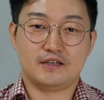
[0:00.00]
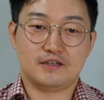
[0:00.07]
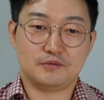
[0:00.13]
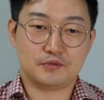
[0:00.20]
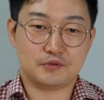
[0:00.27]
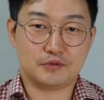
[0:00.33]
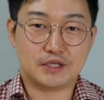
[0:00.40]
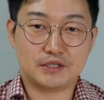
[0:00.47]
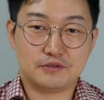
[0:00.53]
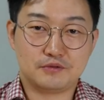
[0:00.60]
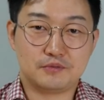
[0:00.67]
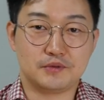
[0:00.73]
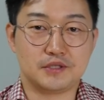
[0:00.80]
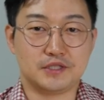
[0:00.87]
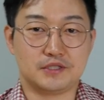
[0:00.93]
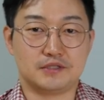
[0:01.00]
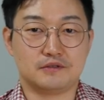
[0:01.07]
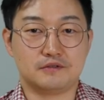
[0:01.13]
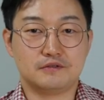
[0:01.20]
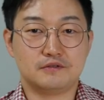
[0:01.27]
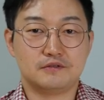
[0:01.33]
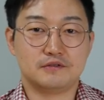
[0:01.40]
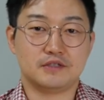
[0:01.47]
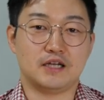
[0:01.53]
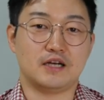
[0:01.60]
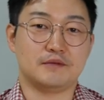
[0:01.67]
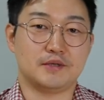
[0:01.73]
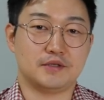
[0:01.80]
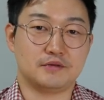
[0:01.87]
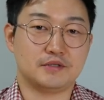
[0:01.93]
그럼 좋은 한주 보내시고
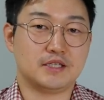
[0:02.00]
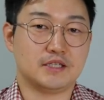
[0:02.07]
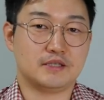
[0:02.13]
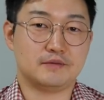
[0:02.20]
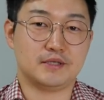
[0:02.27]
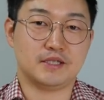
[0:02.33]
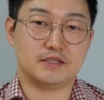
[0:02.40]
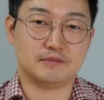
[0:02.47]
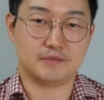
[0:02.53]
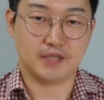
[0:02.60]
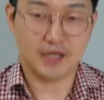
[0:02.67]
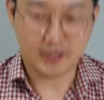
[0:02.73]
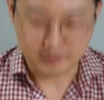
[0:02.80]
다음에 또 찾아뵙겠습니다.